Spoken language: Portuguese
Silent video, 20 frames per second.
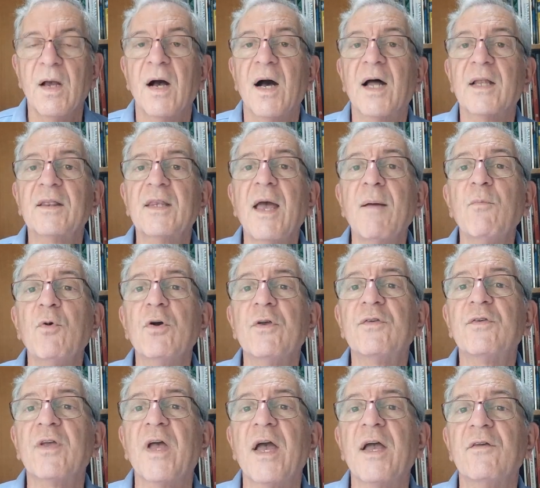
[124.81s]
Até
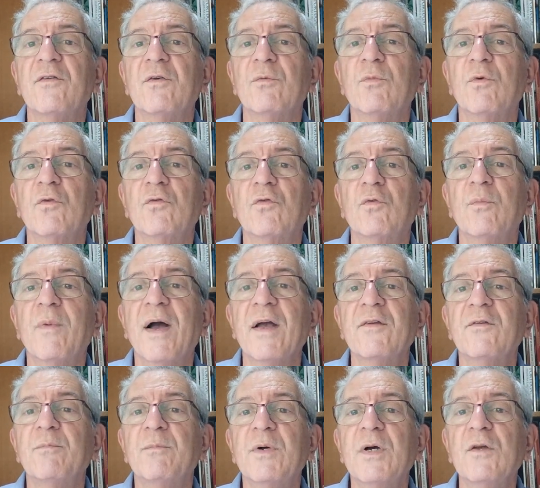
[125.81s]
Moisés, irmãos, o
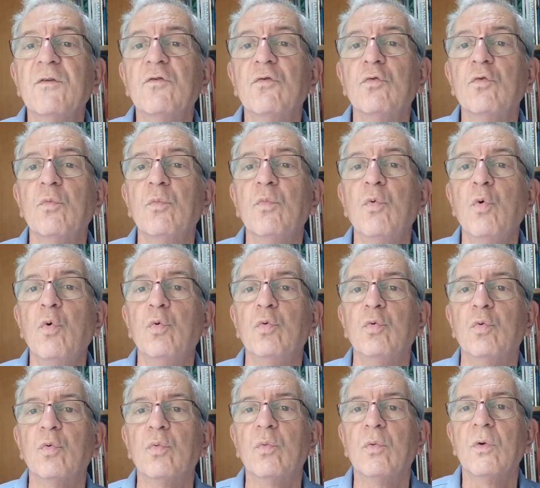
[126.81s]
mais manso do
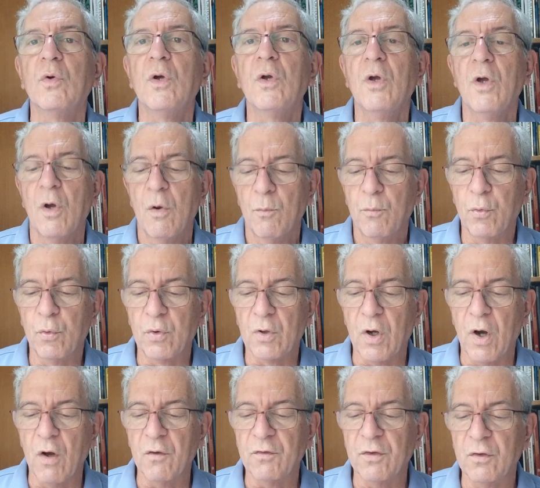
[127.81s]
mundo, por
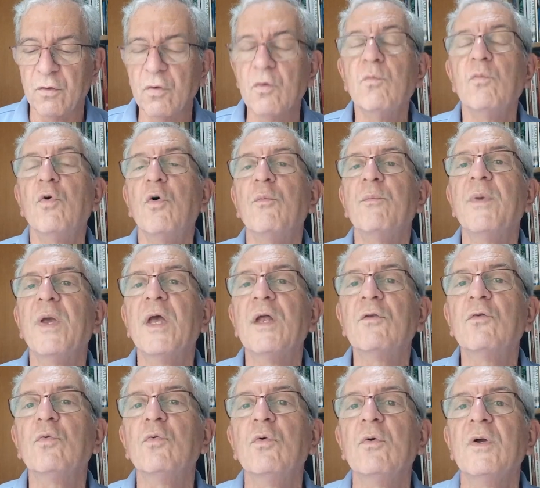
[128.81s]
causa de um
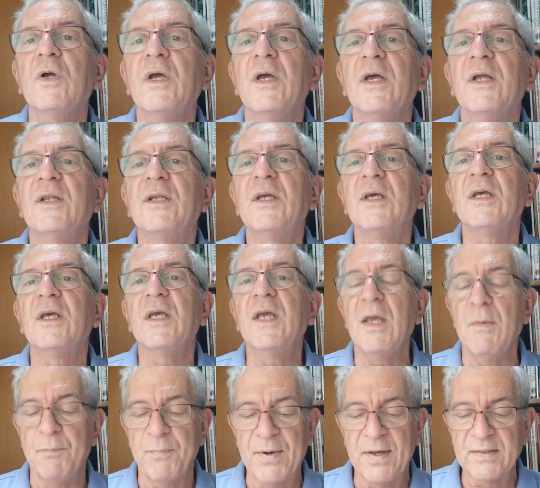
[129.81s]
momento de
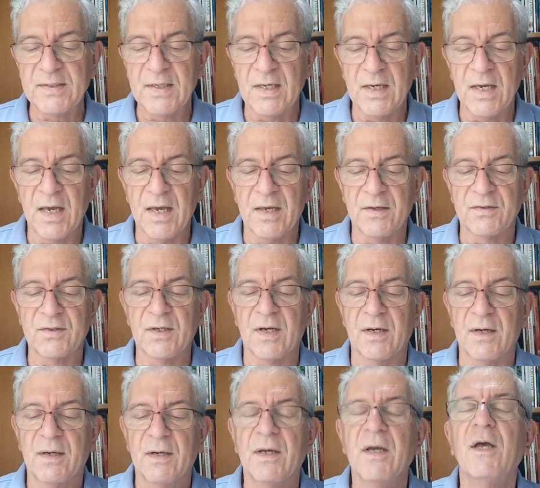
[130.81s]

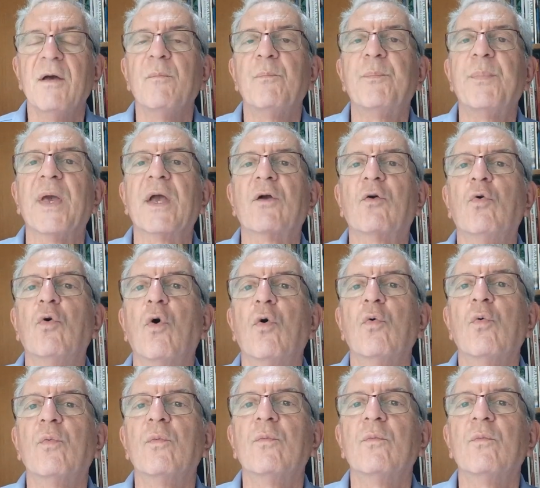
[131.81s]
impaciência, pecou.